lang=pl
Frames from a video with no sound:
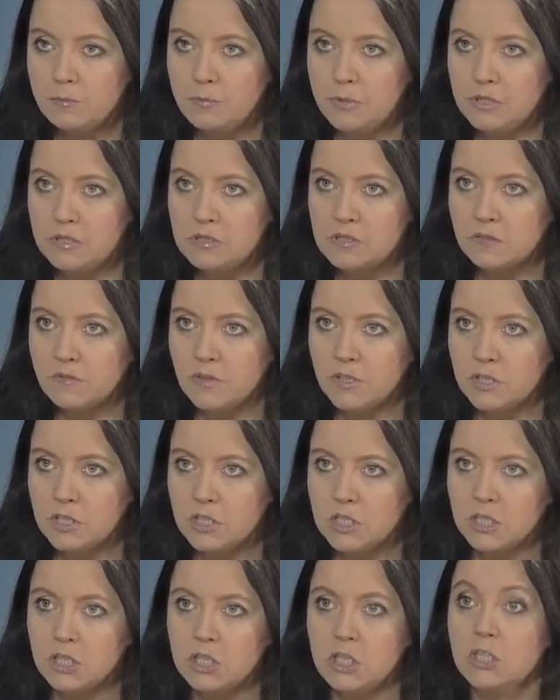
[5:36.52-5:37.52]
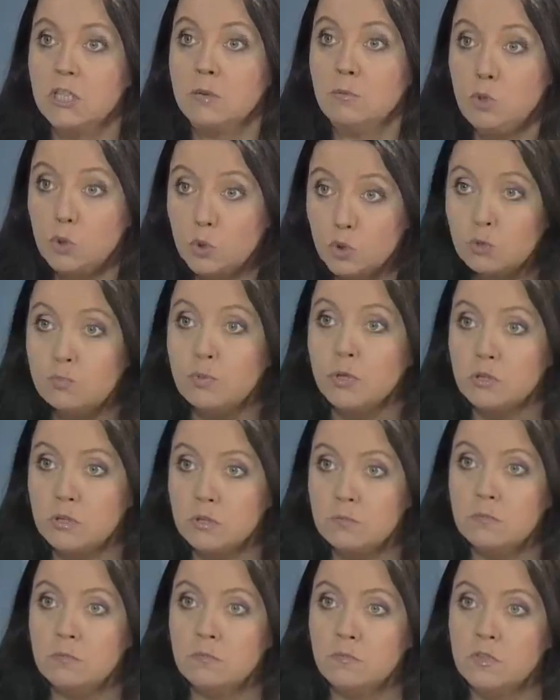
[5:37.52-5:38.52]
PiS 27%, już po
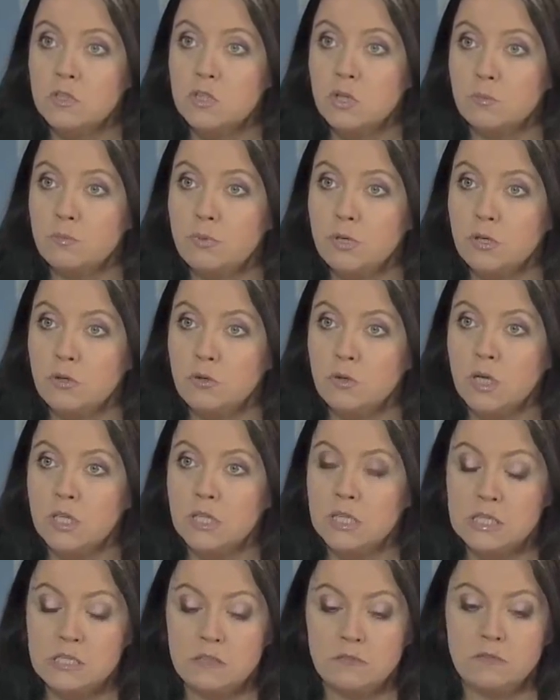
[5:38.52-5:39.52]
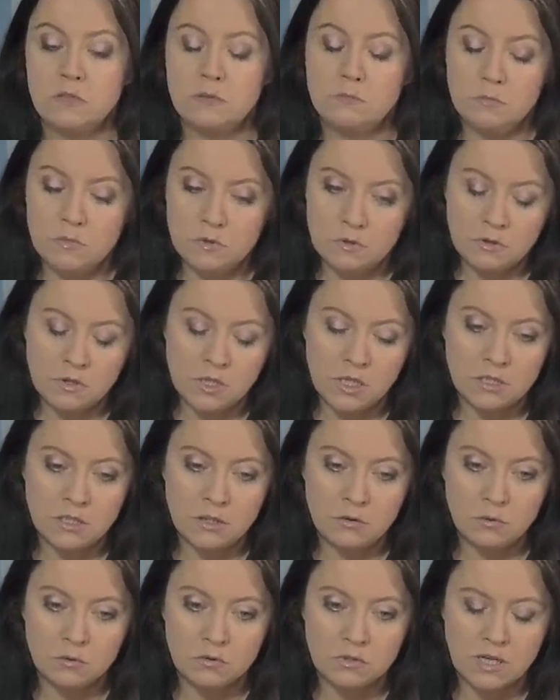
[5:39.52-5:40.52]
tym wystąpieniu agresywnym
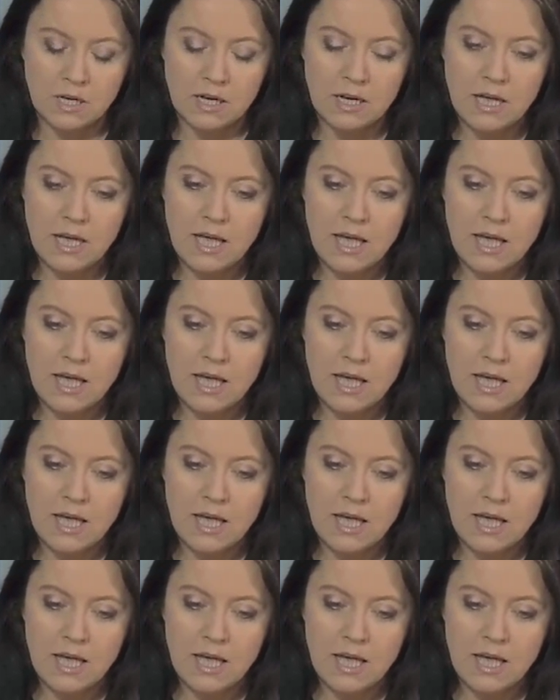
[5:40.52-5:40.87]
Donalda Tuska.